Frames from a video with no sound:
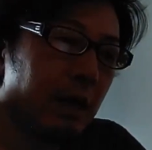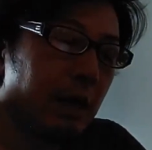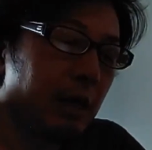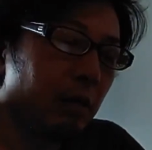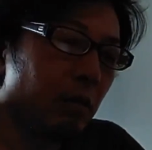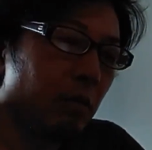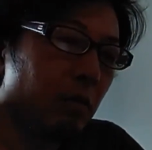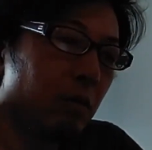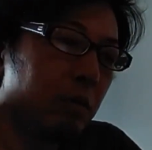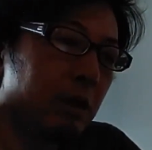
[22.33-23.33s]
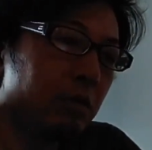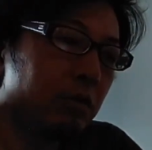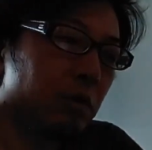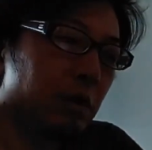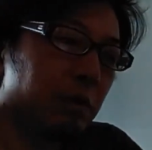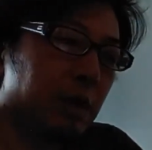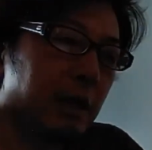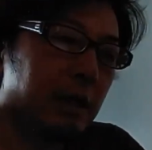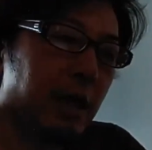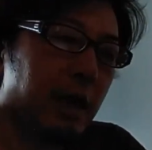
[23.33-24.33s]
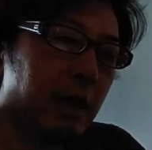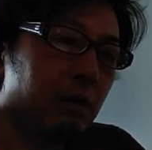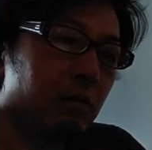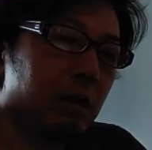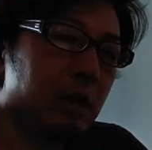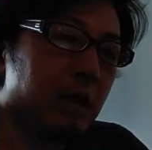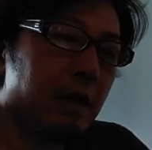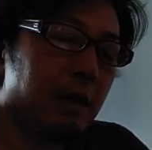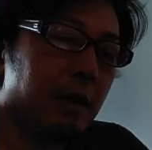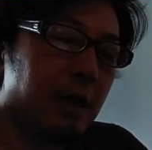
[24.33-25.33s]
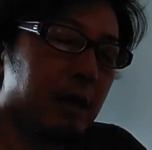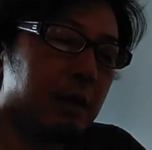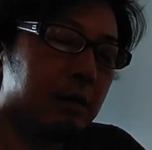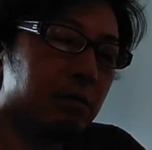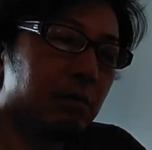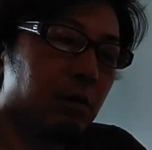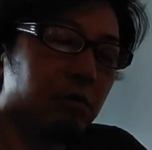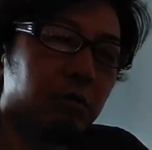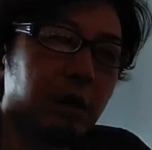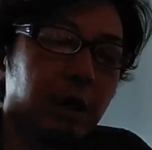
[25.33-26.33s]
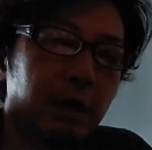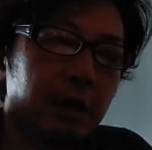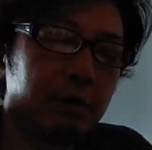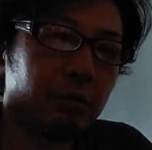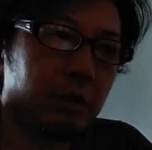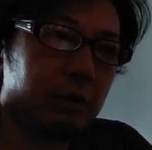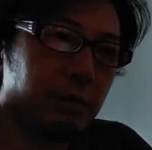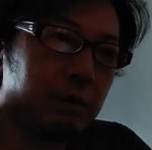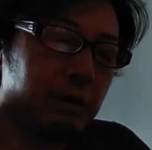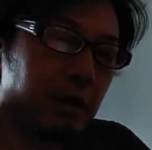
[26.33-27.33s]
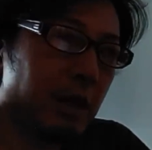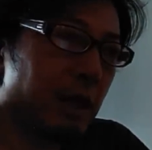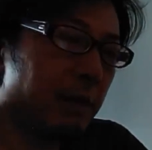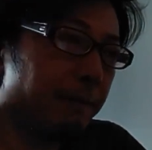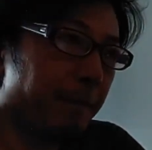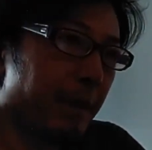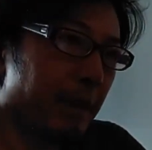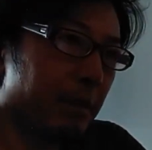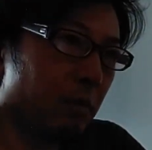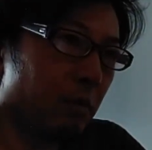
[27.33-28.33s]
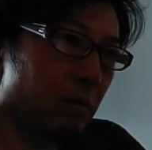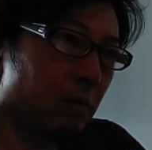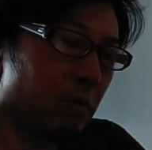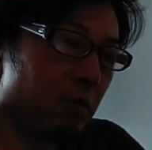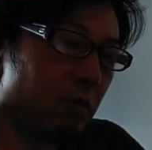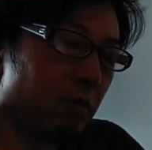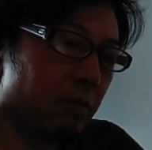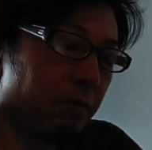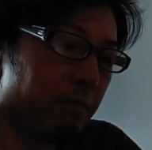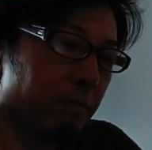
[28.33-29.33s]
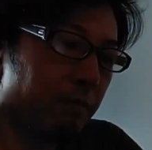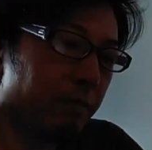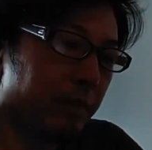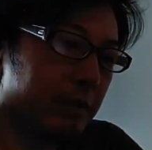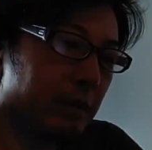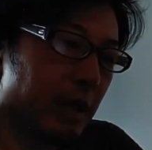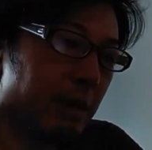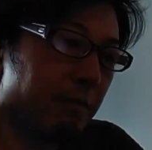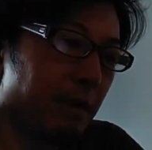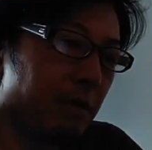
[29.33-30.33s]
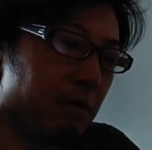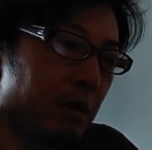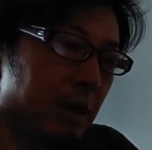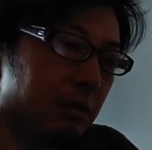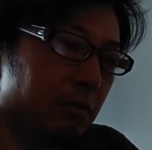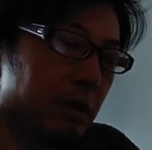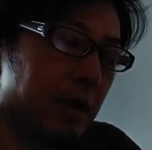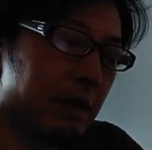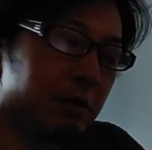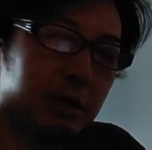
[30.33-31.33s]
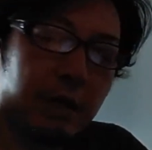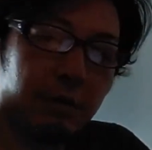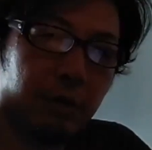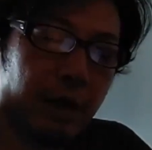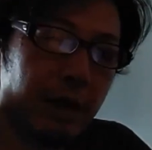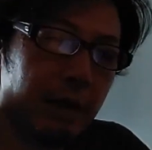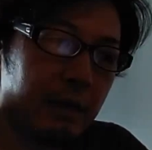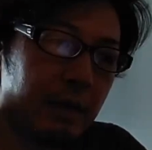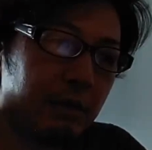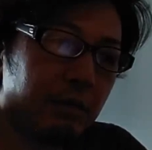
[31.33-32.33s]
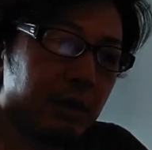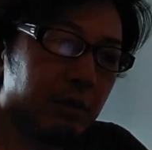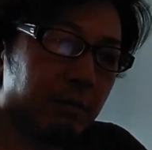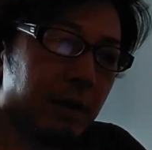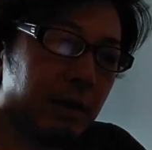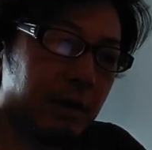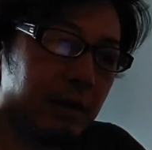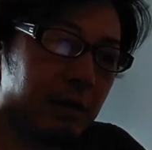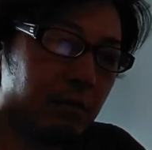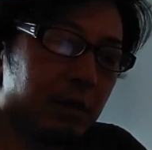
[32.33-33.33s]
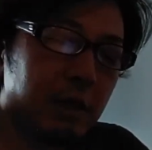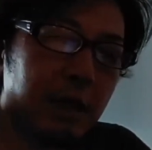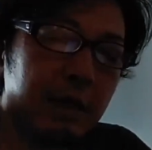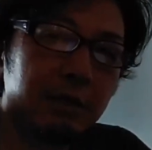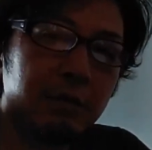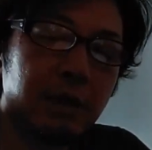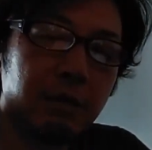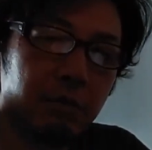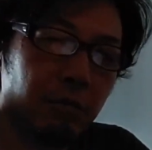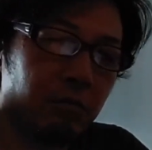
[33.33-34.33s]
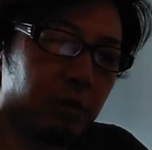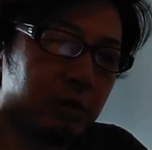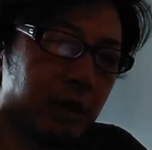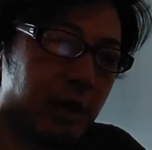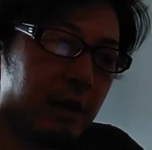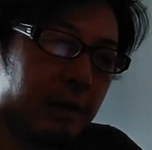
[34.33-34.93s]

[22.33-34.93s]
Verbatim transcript: えーと、ネット証券を開いてこれで、えー、手数料がほとんどかからない状態にしますで、えーとですね、まあ、あの売り買いをしないので、えとにかく、まあ、基本的には買い続けるということですね、